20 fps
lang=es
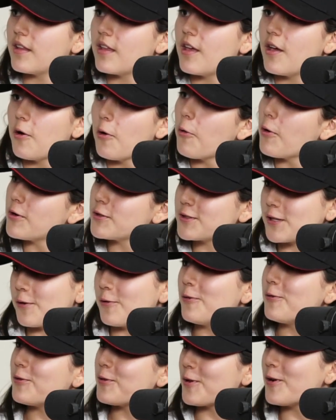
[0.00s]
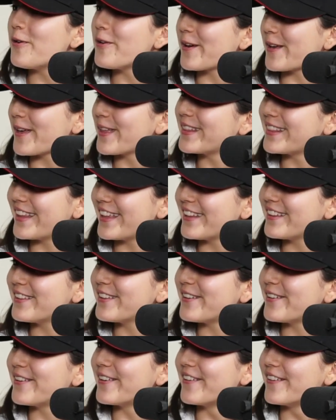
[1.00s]
O según yo lo que entiendo
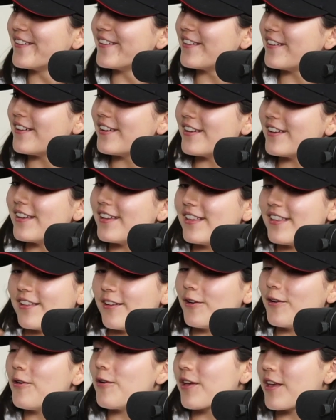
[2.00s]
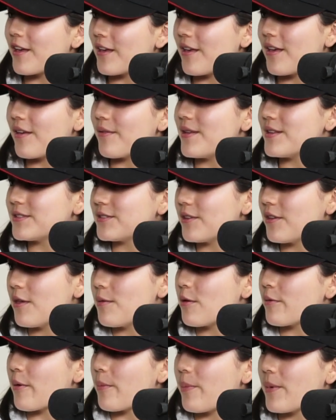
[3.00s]
o, o lo que he visto de
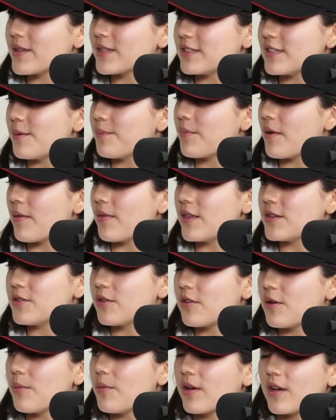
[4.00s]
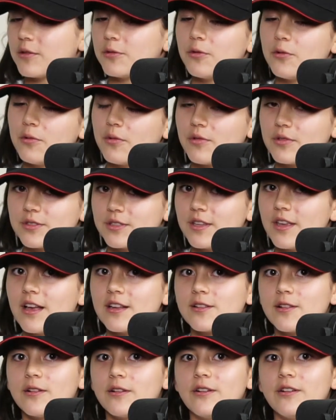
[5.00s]
mis papás, que siempre han dicho como que tú, sí,
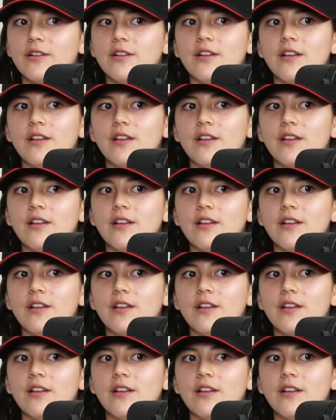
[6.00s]
hazlo.